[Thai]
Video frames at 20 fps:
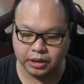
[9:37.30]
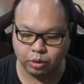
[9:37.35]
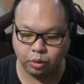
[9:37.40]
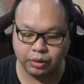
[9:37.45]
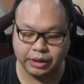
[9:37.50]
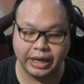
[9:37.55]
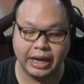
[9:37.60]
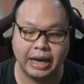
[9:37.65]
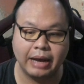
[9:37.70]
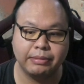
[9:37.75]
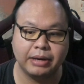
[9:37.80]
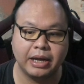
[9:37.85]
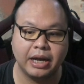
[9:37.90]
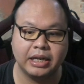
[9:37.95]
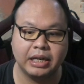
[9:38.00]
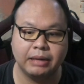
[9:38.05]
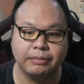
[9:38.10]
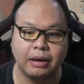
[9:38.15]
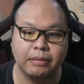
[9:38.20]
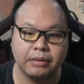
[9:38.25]
ตัวเกมเนี่ย
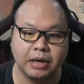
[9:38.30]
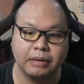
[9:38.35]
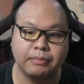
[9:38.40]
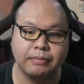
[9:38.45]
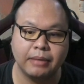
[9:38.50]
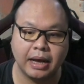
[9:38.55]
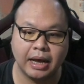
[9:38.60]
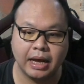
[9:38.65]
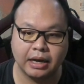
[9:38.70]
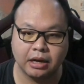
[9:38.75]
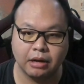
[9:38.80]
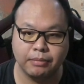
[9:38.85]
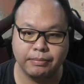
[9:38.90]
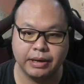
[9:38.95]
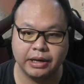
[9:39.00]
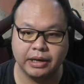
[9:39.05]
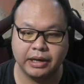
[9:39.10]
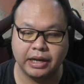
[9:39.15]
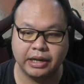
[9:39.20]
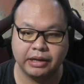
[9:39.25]
ที่เพิ่มขึ้นมาก็
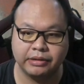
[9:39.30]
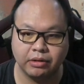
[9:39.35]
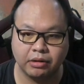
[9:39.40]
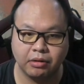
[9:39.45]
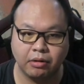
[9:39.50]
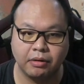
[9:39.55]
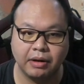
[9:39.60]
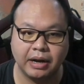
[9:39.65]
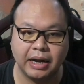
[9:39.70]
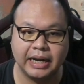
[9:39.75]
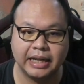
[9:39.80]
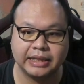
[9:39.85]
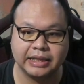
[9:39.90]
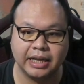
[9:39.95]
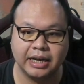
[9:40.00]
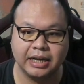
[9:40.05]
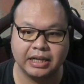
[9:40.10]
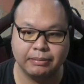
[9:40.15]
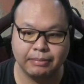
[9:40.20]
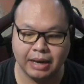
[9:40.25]
มีในส่วนของคาแรค
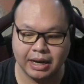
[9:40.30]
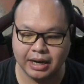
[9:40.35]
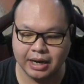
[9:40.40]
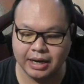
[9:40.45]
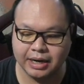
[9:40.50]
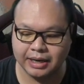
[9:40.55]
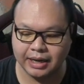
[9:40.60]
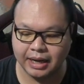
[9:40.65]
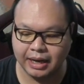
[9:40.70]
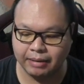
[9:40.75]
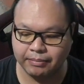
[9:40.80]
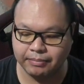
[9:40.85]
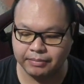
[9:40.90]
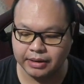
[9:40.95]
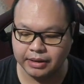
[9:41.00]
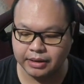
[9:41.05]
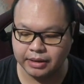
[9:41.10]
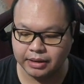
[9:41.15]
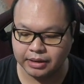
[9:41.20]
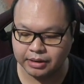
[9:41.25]
เตอร์ที่มากขึ้นนะครับ
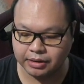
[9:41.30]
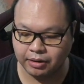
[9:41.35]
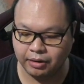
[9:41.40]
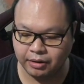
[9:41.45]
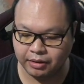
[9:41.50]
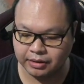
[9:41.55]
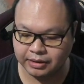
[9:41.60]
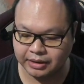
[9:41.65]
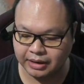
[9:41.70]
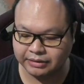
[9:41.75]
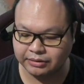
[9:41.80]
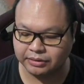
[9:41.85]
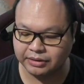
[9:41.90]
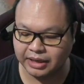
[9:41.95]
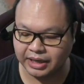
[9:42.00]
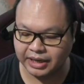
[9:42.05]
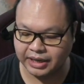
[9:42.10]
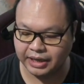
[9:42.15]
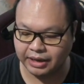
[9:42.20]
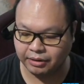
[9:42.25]
ก็น่าสน
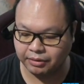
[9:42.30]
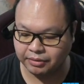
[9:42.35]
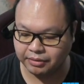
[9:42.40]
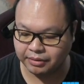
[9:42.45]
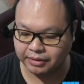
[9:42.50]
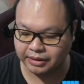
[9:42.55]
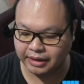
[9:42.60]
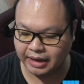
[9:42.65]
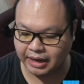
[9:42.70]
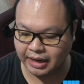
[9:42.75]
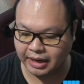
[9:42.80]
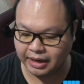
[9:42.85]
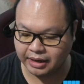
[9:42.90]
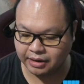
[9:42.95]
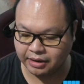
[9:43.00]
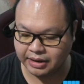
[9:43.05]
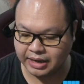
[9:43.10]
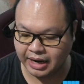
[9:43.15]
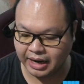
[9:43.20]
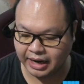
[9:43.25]
ใจทีเดียวนะฮะ
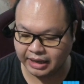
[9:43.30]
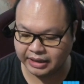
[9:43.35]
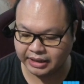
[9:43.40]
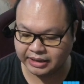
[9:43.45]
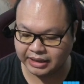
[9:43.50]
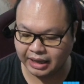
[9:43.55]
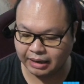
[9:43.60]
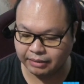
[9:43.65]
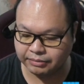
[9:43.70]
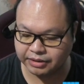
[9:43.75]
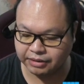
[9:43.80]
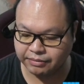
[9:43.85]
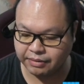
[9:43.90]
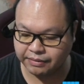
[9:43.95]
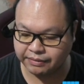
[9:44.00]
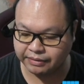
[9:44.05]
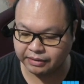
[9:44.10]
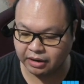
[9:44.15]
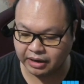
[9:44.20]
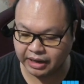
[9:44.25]
ก็อยากให้ติดตาม
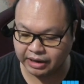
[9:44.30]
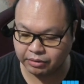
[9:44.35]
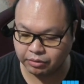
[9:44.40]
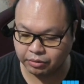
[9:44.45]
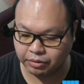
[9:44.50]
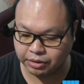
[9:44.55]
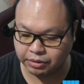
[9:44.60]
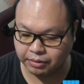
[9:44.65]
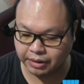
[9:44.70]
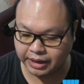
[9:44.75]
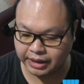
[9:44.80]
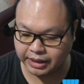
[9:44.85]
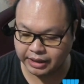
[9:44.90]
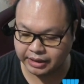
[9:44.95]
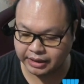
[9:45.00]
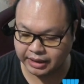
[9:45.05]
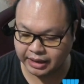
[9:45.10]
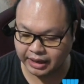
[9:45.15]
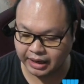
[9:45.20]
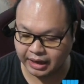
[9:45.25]
server.io ด้วย
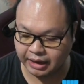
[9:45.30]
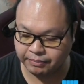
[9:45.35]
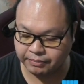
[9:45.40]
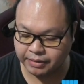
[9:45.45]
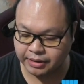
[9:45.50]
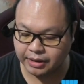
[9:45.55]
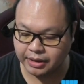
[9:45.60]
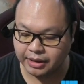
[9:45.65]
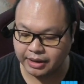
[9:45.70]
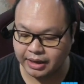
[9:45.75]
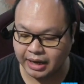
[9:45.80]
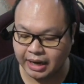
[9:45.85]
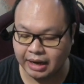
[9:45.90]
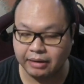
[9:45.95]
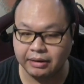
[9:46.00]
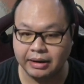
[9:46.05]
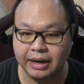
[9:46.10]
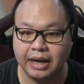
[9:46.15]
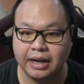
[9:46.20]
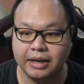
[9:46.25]
นะครับ
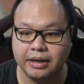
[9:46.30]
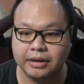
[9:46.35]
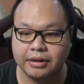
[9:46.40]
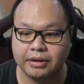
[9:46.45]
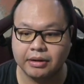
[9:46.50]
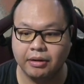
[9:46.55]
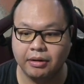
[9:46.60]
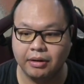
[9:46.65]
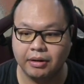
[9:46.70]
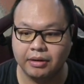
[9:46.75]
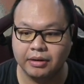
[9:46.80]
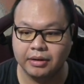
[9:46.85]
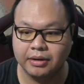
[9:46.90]
เอาละก็